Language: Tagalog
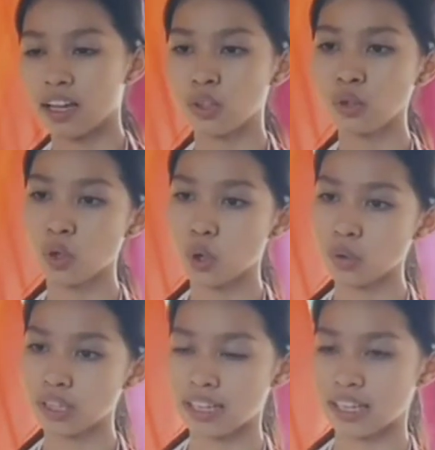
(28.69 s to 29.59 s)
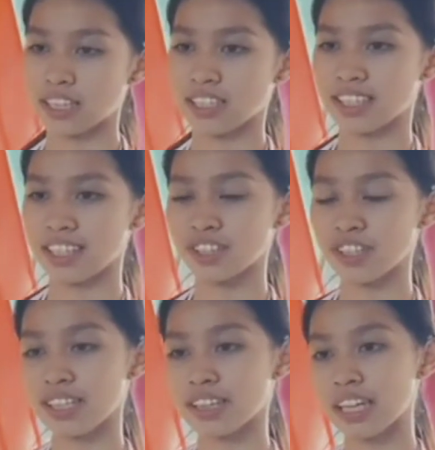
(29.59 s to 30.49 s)
You know,
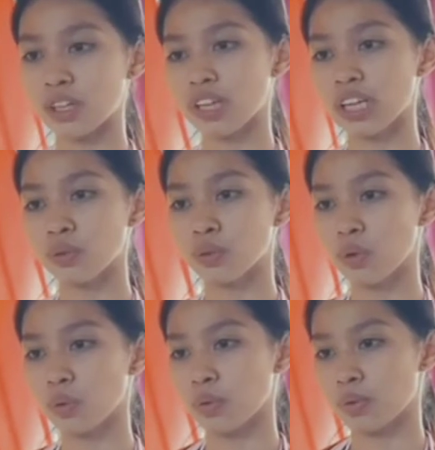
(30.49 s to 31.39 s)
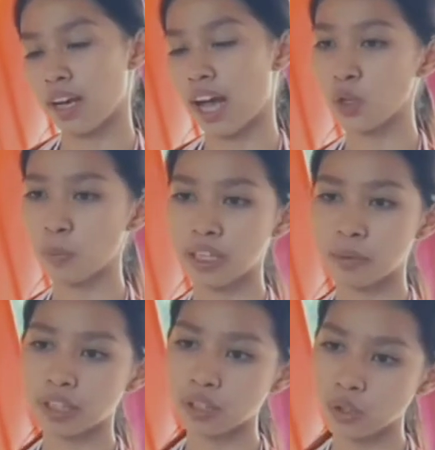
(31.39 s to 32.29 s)
it's just a thing you need to do.
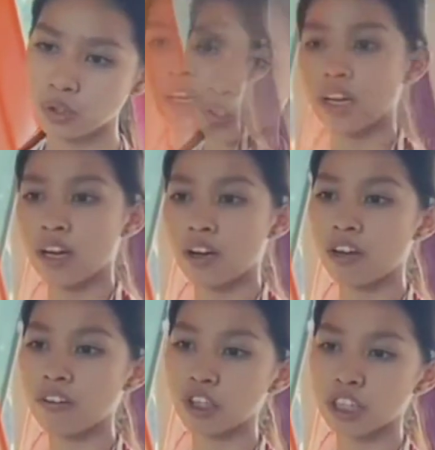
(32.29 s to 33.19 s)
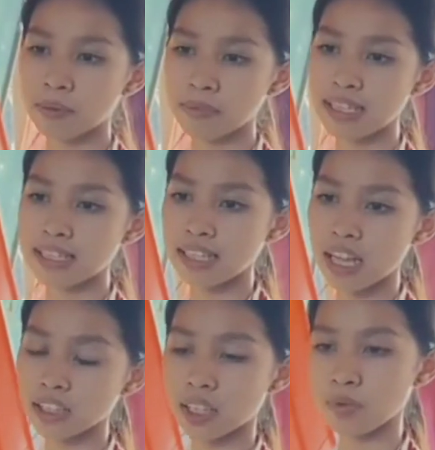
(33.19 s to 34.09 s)
Ano ba naman yon? 5 or
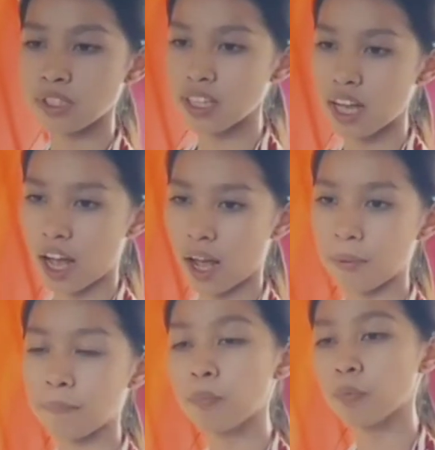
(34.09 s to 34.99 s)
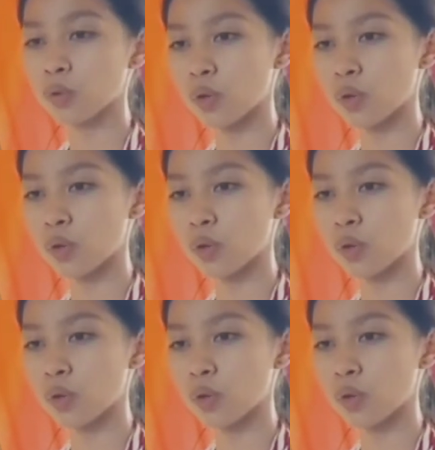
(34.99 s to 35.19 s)
10 minutes lang, tapos na.